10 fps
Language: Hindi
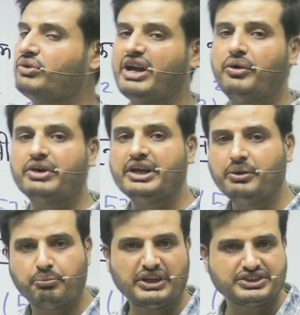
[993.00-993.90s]
क्या होगी
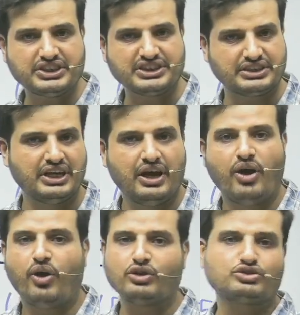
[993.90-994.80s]
25
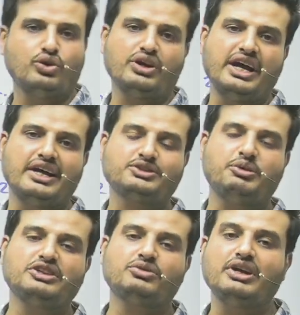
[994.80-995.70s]
और 100 के आसपास
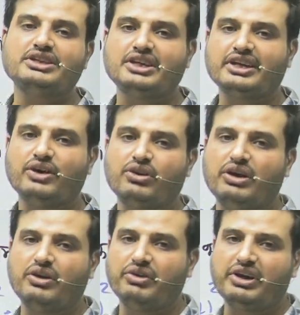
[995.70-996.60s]
वाली संख्याओं का
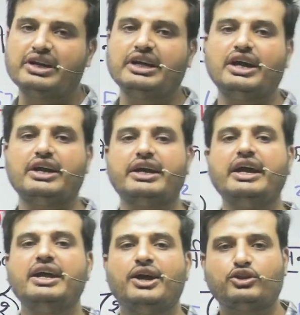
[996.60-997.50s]
वर्ग निकालेंगे
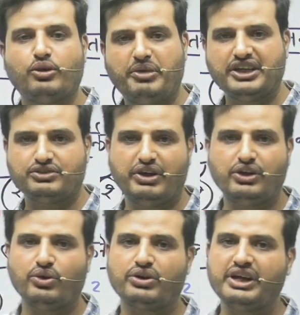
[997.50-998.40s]
तो बेस वैल्यू
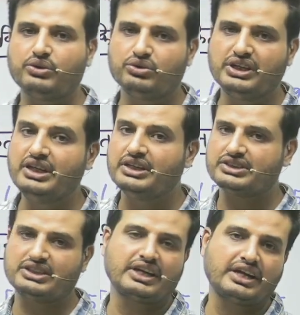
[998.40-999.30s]
होगी खुद
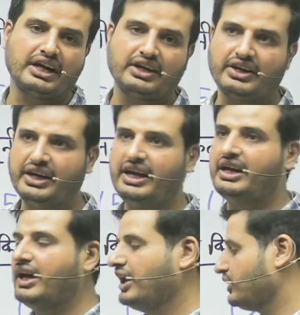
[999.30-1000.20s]
संख्या ठीक है तो